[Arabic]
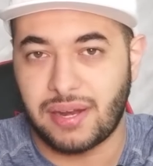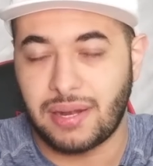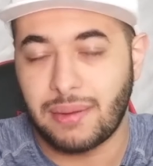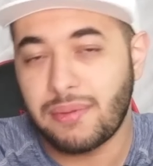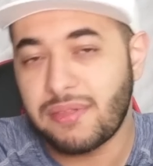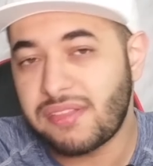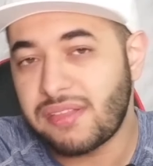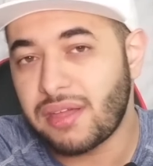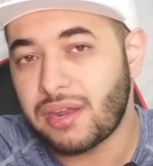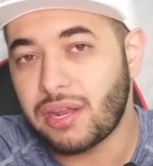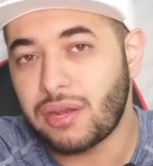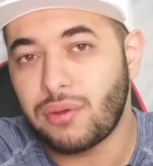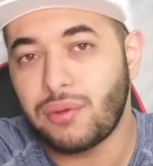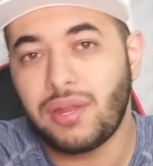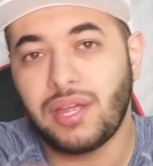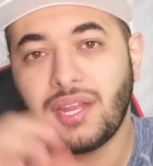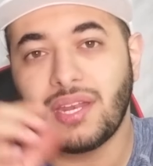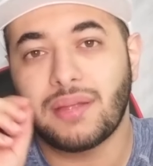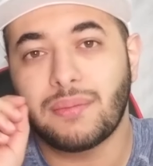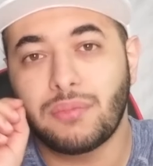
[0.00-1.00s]
اللي بصير انه
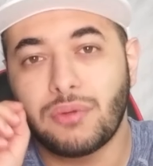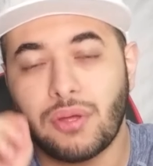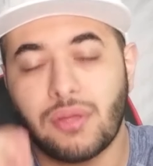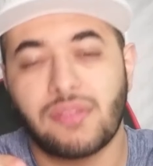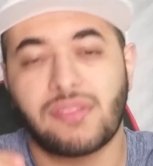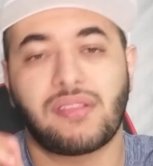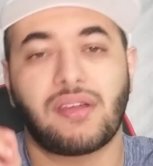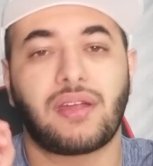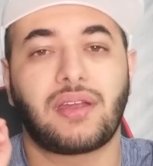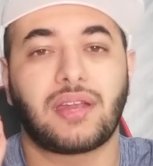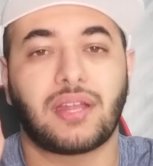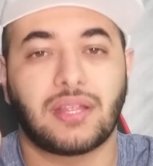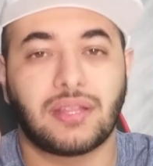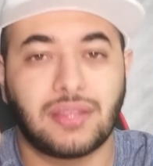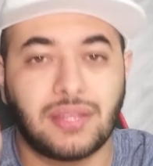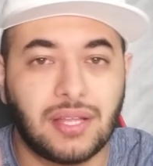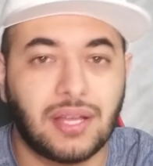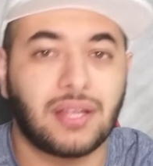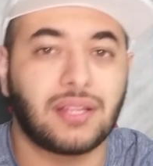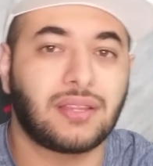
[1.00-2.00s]
نحن بنخسر
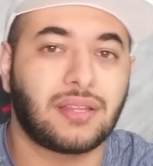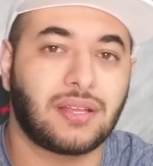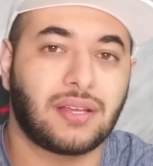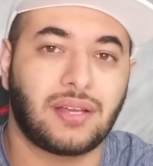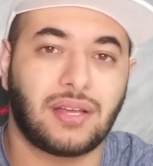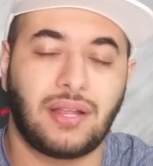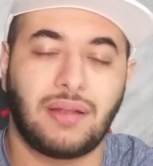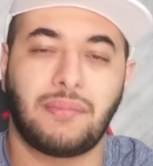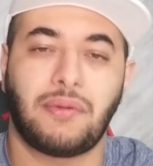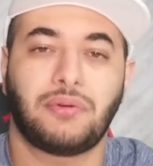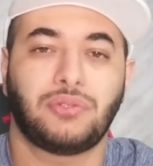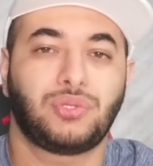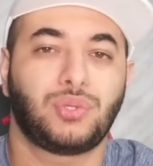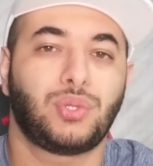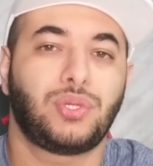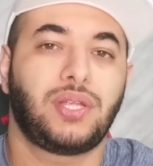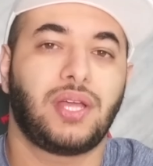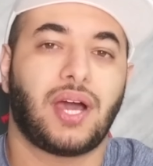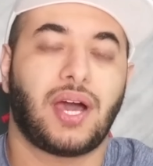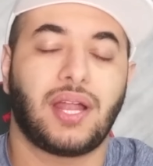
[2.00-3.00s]
الداتا
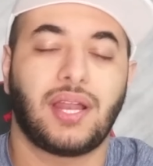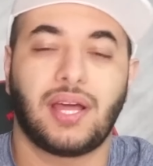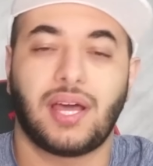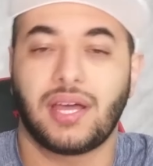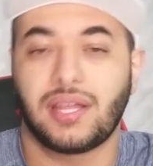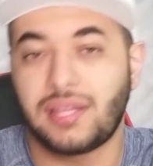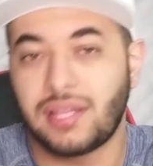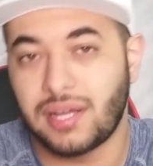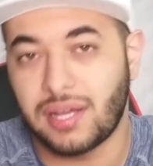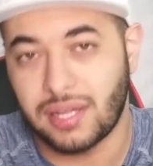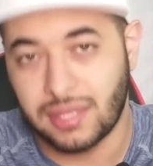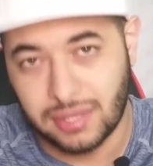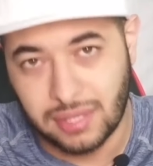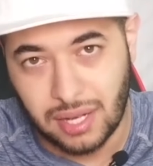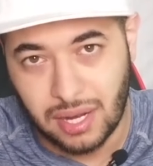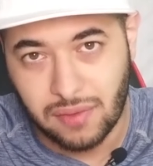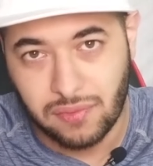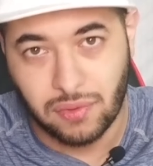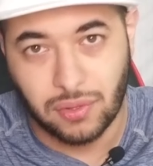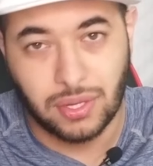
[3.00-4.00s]
الموجوده على هذا
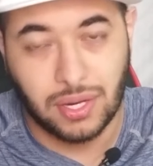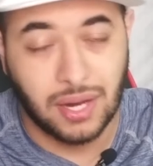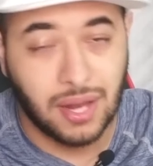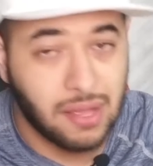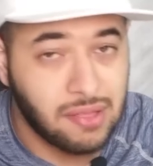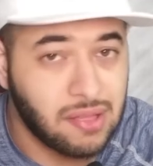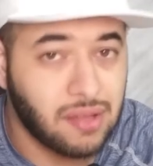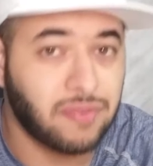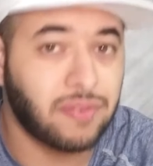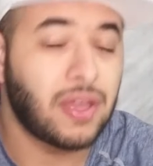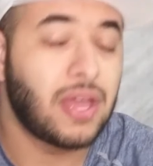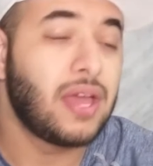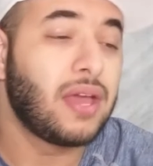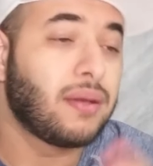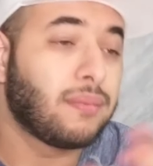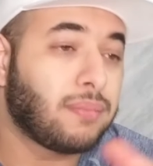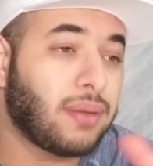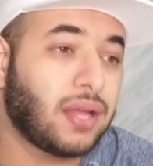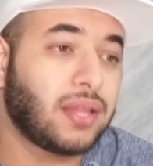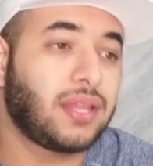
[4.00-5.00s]
التليفون، للاسف
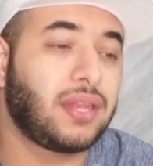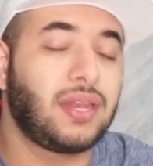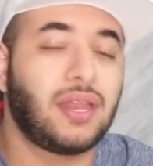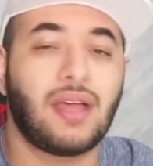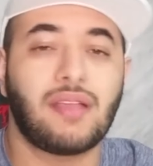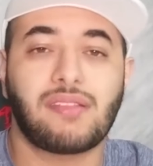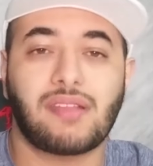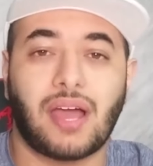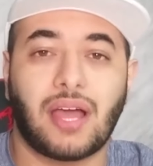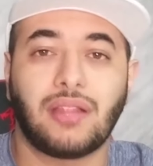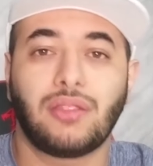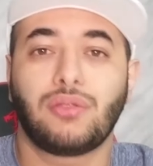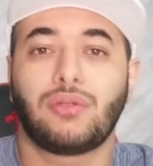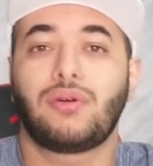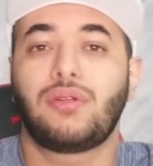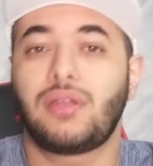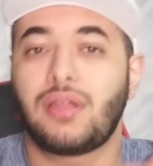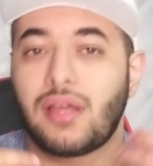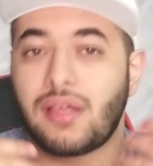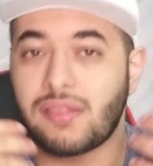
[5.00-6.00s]
بعض الناس
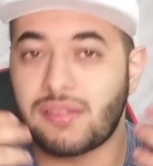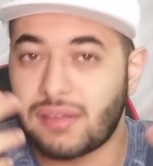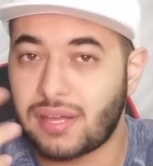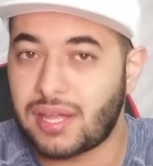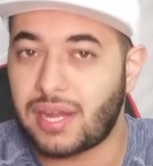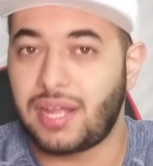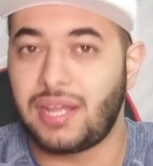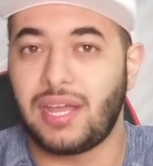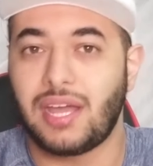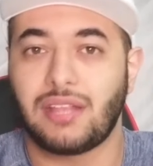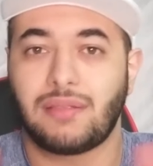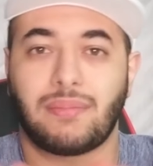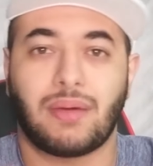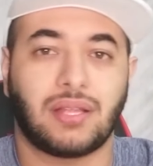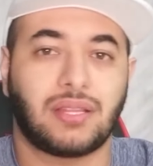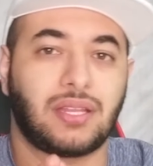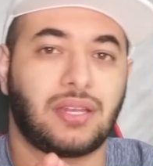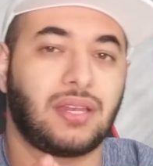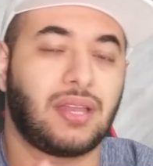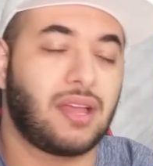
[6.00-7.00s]
عندهم ذكريات،
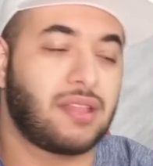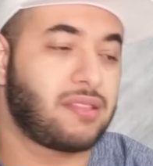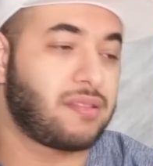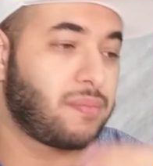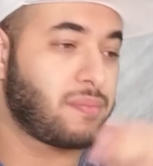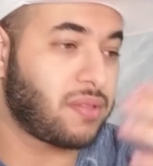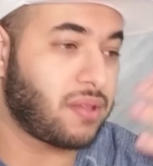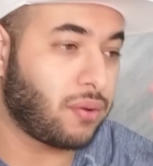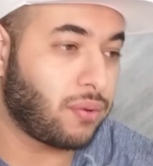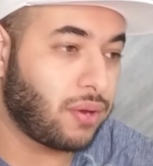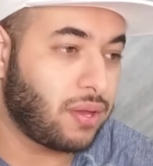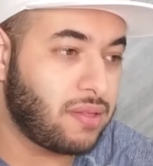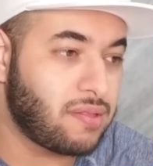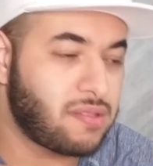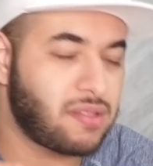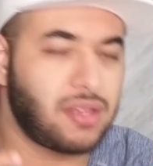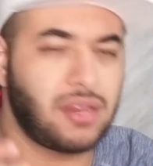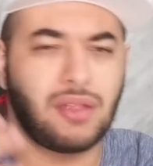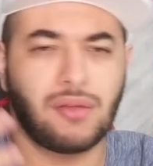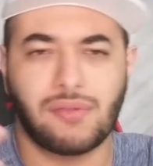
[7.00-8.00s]
بعض الناس مصورين
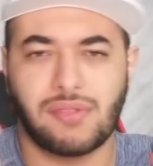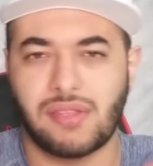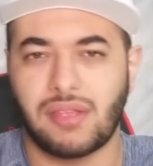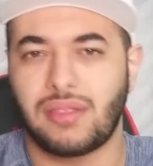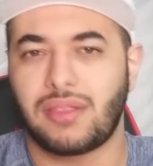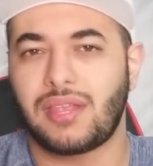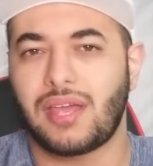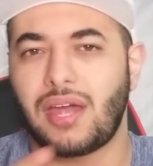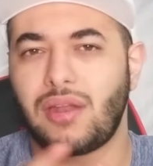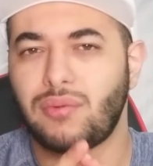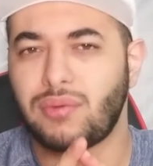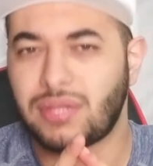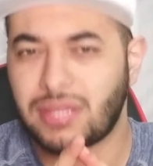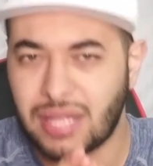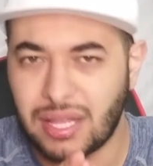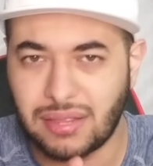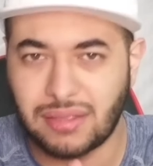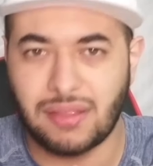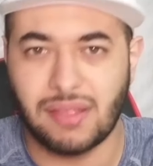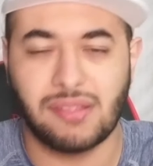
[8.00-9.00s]
سنه وسنتين
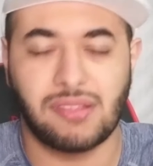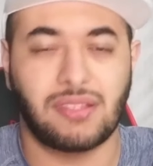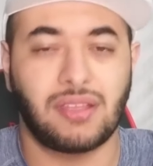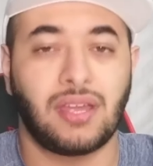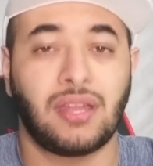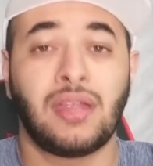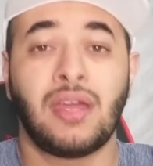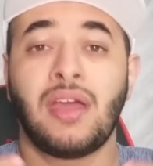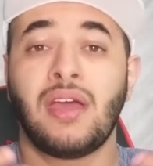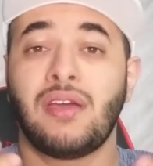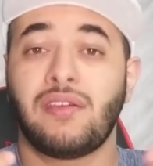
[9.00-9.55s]
وثلاث سنين،